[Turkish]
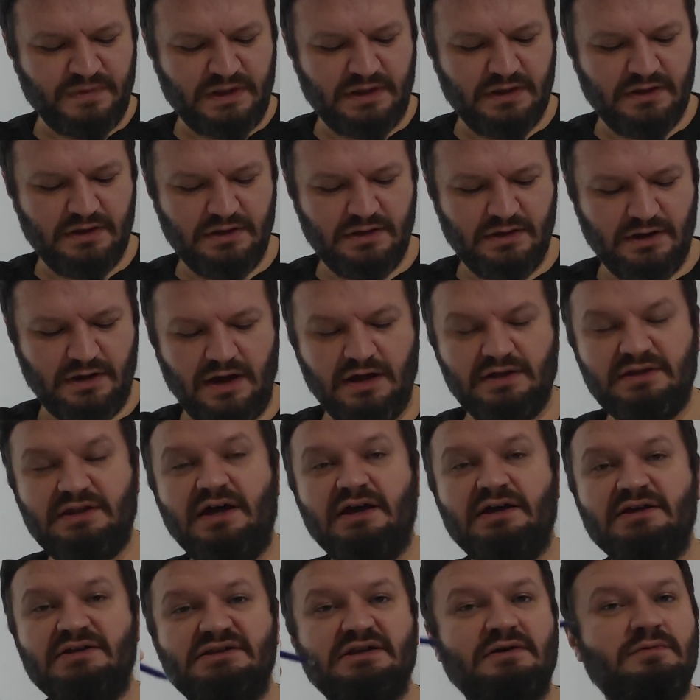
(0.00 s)
E,
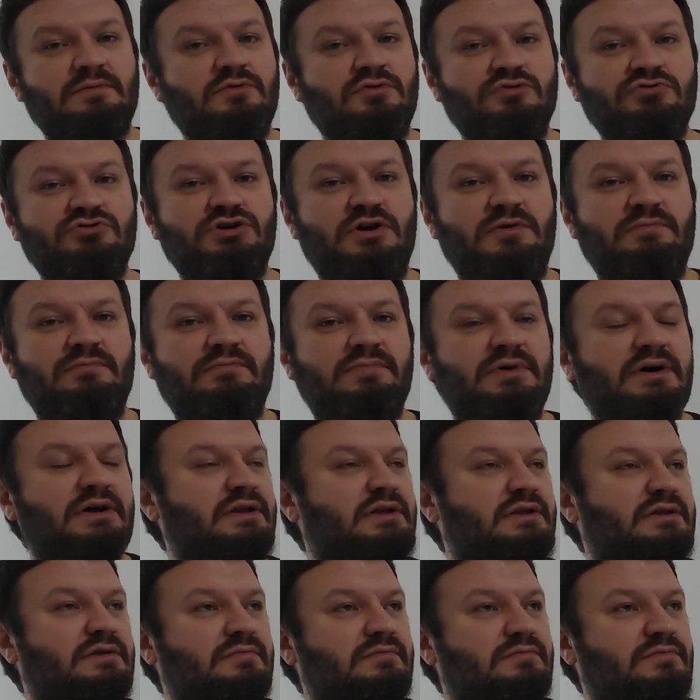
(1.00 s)
adaysam hocam
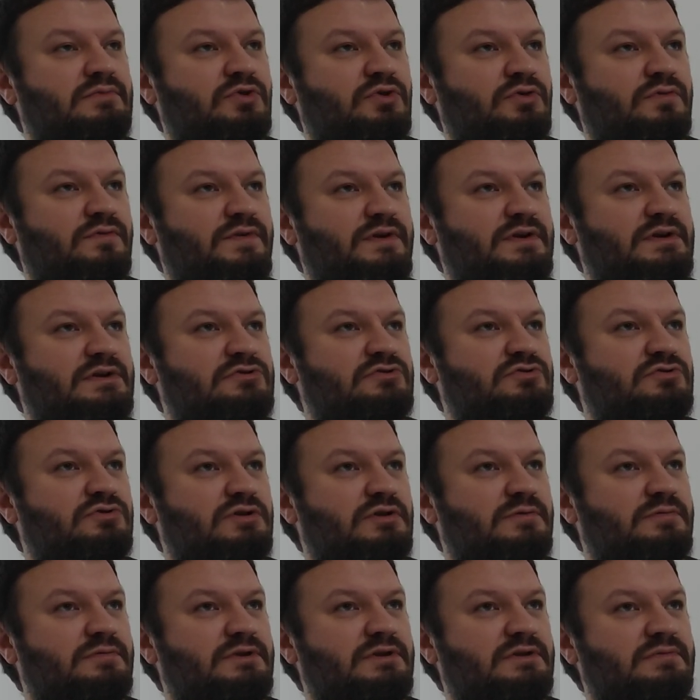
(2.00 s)
ben norm fazlası
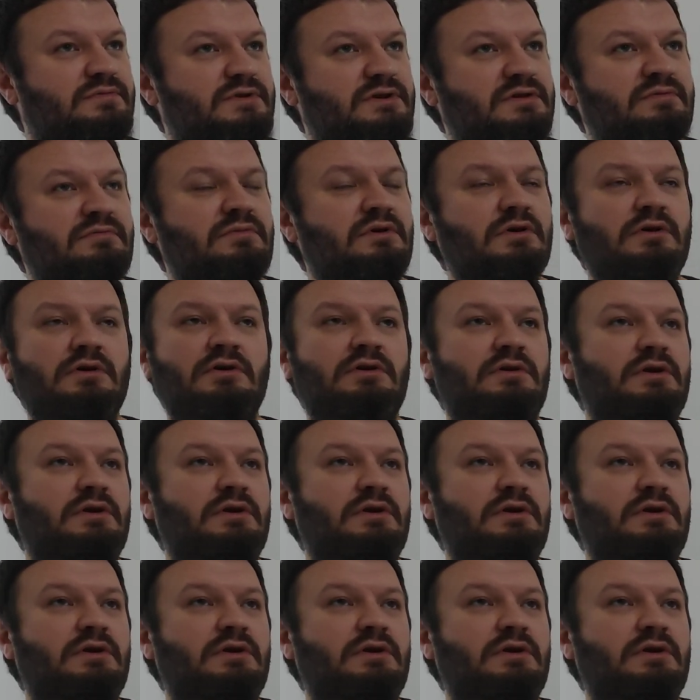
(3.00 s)
olabilir miyim?